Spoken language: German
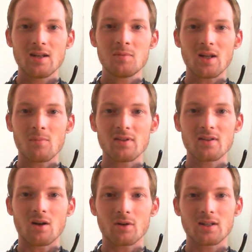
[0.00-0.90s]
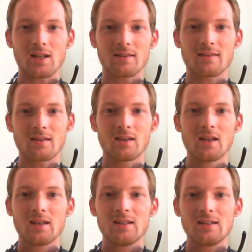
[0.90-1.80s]
nimmt ein bisschen auch die ganze
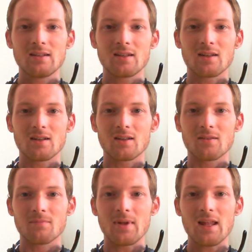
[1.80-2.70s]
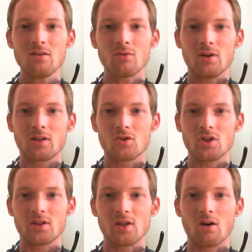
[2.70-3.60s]
ähm,
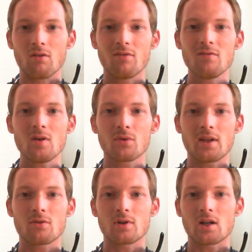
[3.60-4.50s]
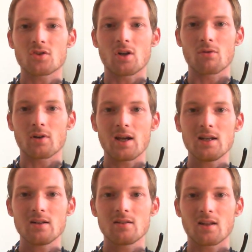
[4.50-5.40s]
Android-Geschichte auf. Wenn wir uns Android anschauen und
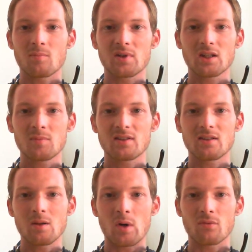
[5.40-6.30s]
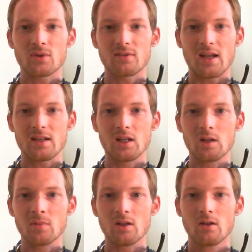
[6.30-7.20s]
rein das Betriebssystem auf
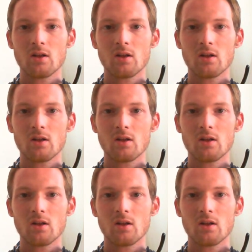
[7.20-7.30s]
Design-Ebene,